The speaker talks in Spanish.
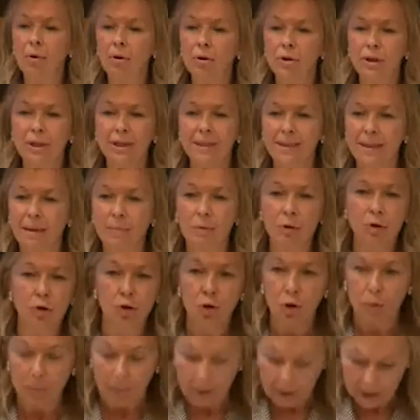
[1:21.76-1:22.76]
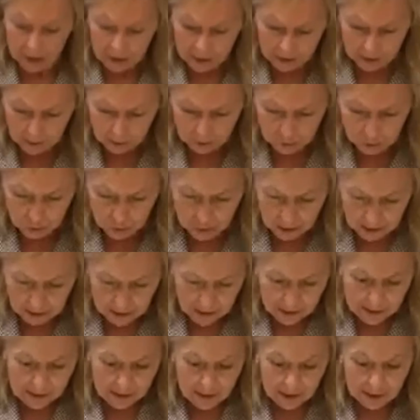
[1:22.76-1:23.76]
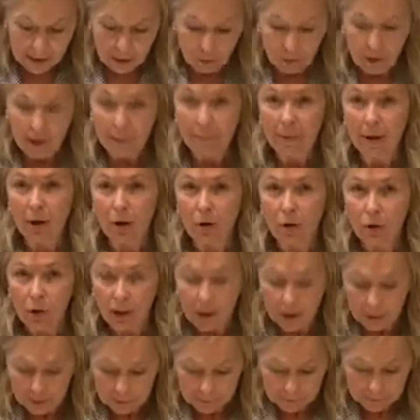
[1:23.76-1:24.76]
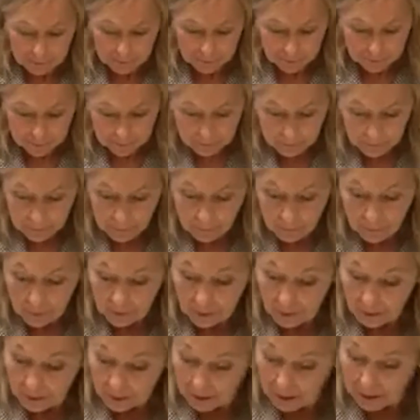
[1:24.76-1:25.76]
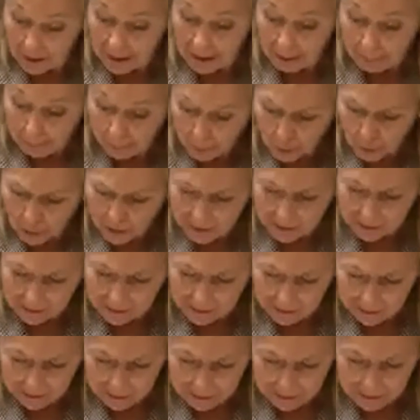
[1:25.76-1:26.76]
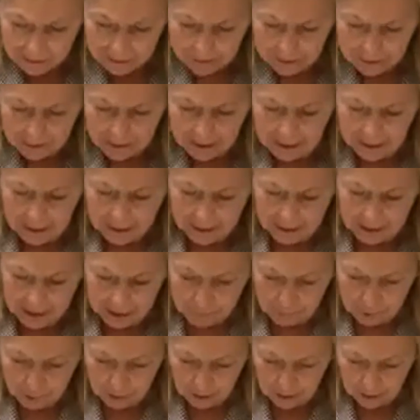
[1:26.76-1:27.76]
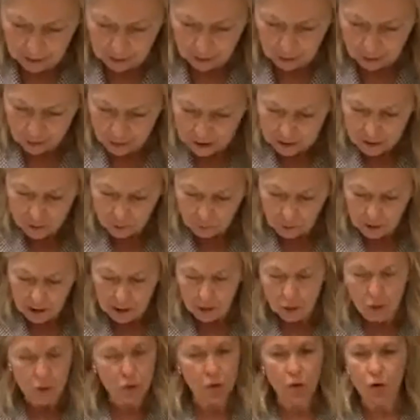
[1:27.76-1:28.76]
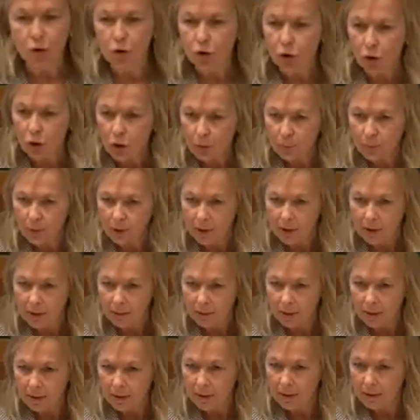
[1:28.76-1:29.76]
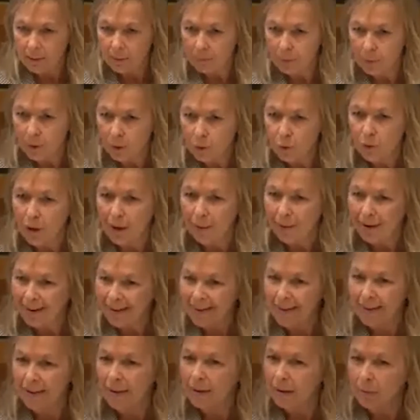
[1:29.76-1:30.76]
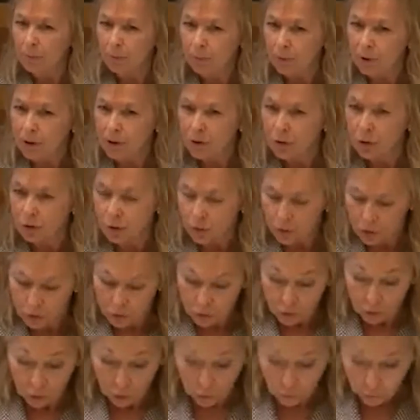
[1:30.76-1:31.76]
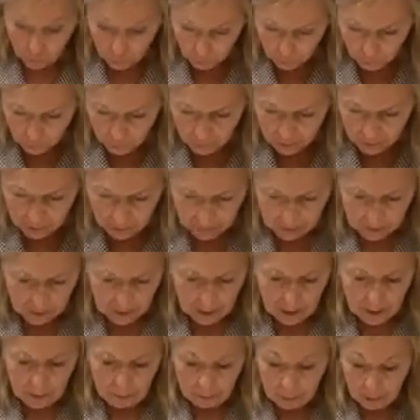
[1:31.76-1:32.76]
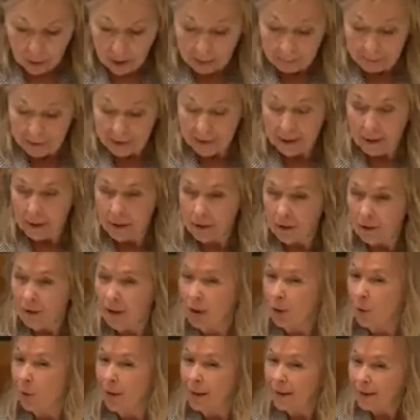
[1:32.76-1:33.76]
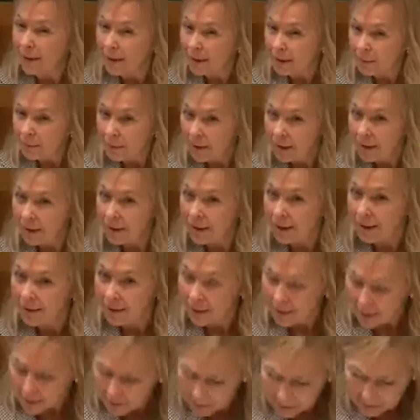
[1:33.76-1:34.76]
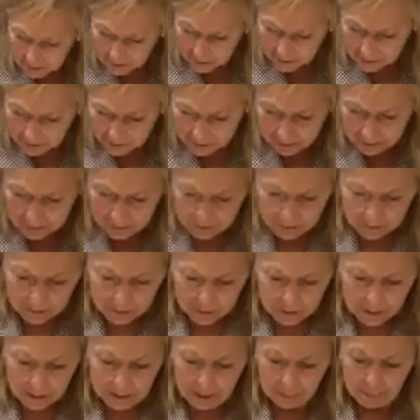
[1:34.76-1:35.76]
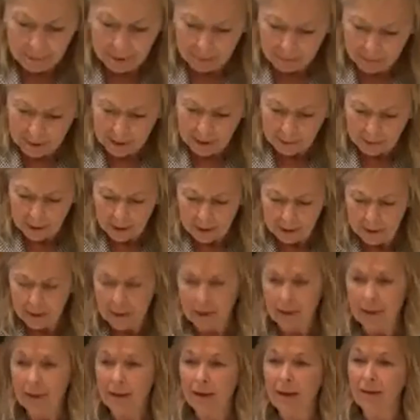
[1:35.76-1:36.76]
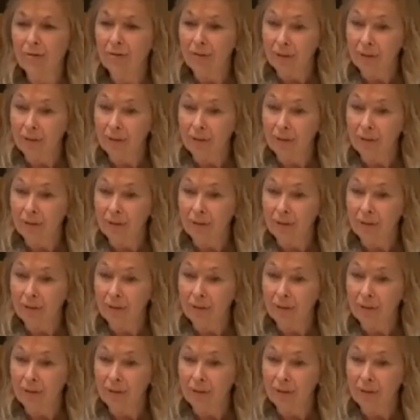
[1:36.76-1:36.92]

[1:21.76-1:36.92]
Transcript: Vox estamos convencidos de que una mejora en la poca liquidez de la que disponen los asturianos, solo pueden llevar por una bajada de impuestos o por la aplicación de cualquier medida directa que permita abaratar la